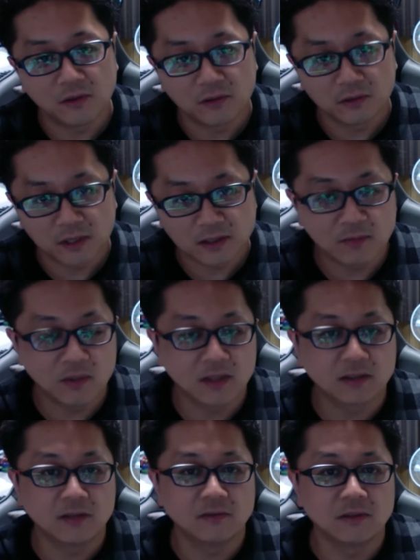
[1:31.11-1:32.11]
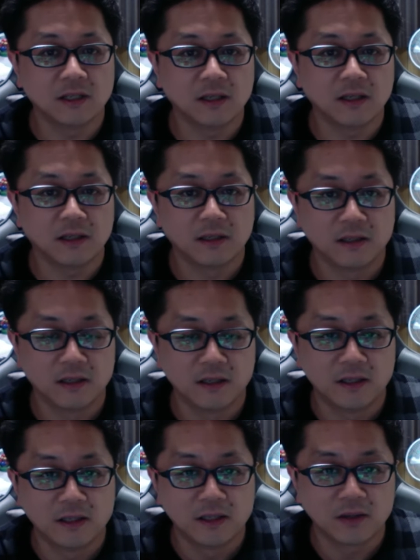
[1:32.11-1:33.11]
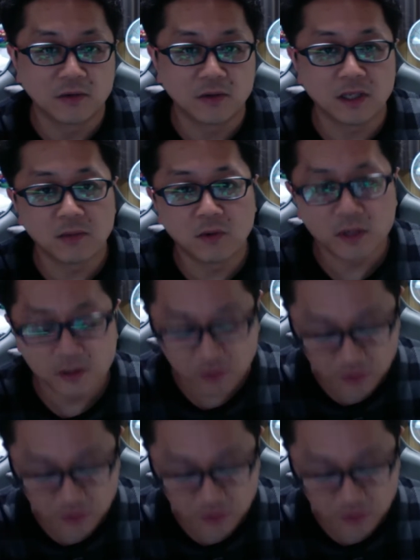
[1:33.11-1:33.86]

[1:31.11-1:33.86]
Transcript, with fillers: たくさんもらってるんで、これからも応援よろし